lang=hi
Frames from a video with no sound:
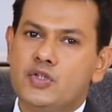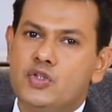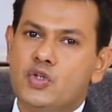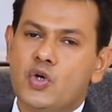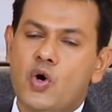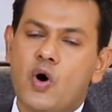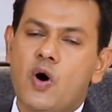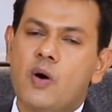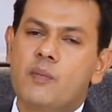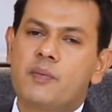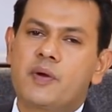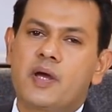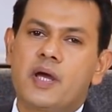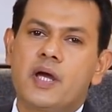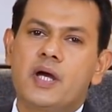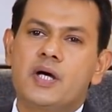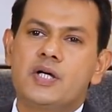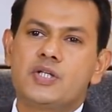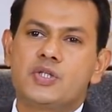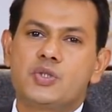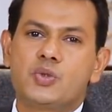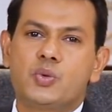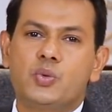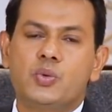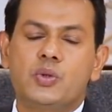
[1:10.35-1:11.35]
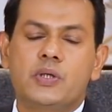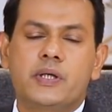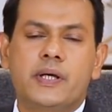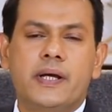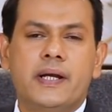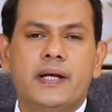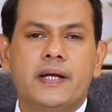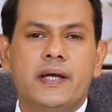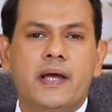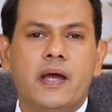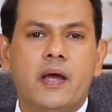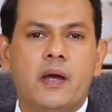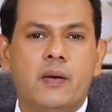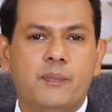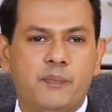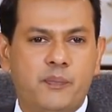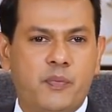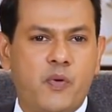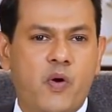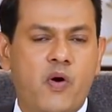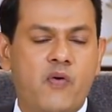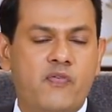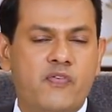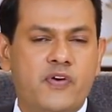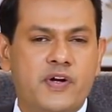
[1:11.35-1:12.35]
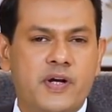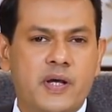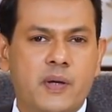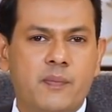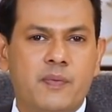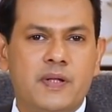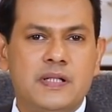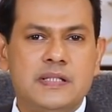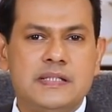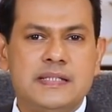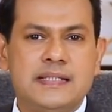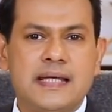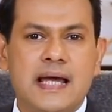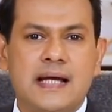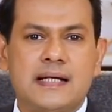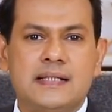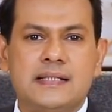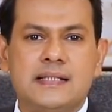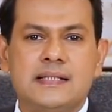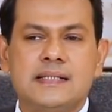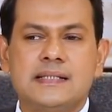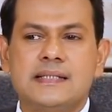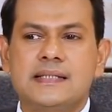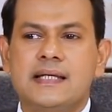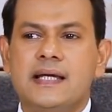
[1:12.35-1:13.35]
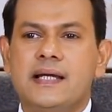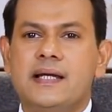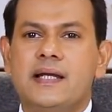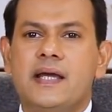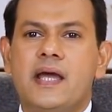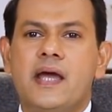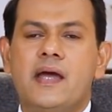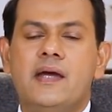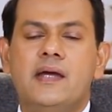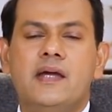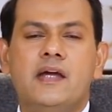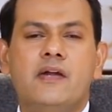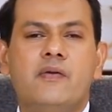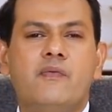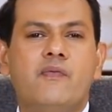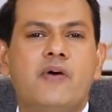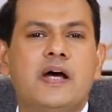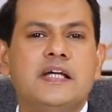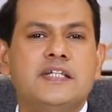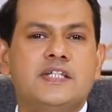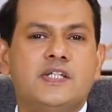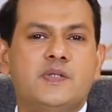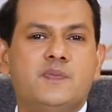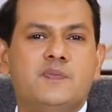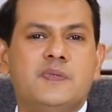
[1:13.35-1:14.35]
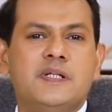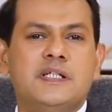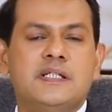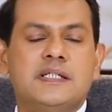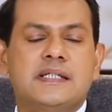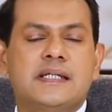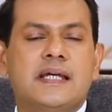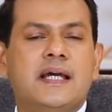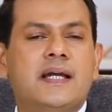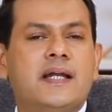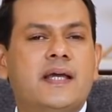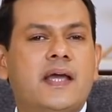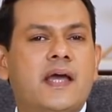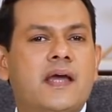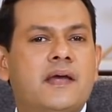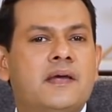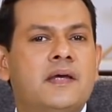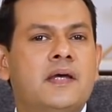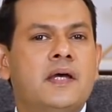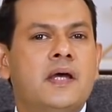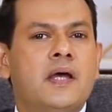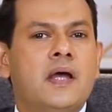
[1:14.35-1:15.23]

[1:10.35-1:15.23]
जॉब के हसूल के लिए प्रॉफिटेबल सेक्टर्स के लिए इन्वेस्टमेंट्स के लिए